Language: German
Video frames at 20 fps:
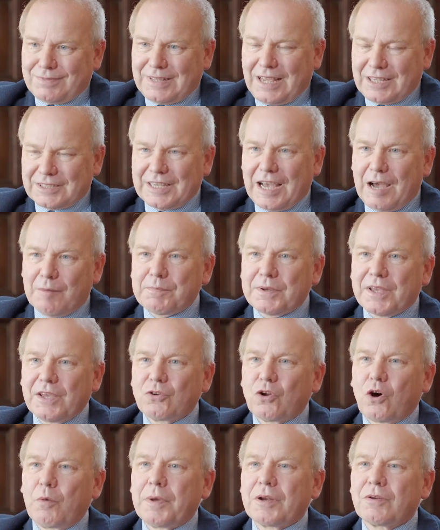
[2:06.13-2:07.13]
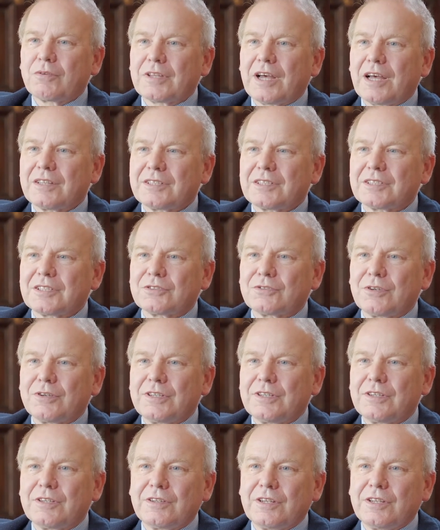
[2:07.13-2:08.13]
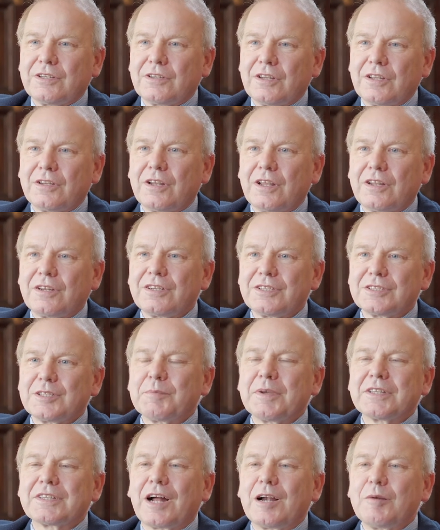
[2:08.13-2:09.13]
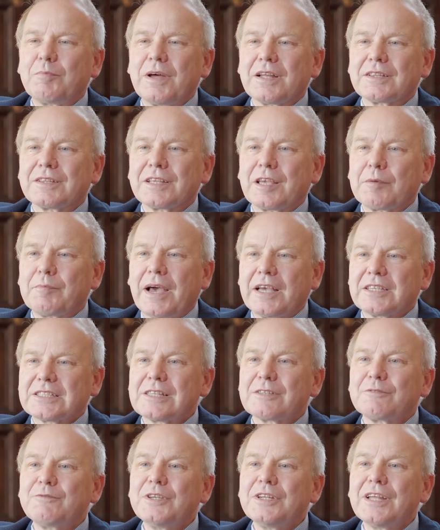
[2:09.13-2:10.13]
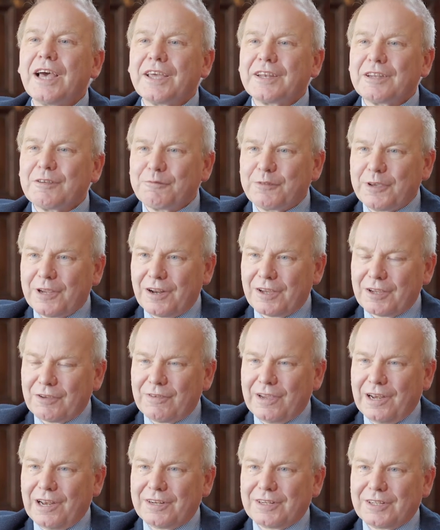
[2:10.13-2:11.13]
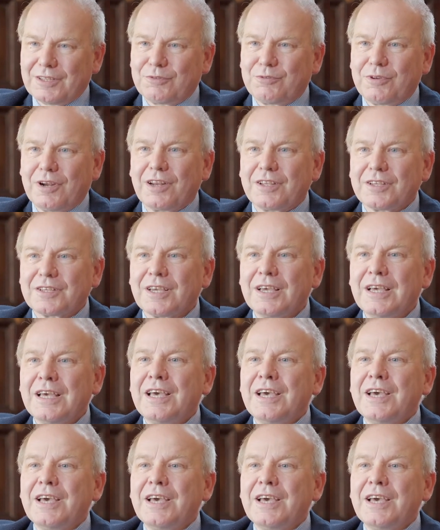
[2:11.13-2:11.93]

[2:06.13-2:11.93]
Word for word: das abgenommen und hat hat das also in, in, in diese Metallplatten gemeißelt, wieder eine Fehlerquelle natürlich.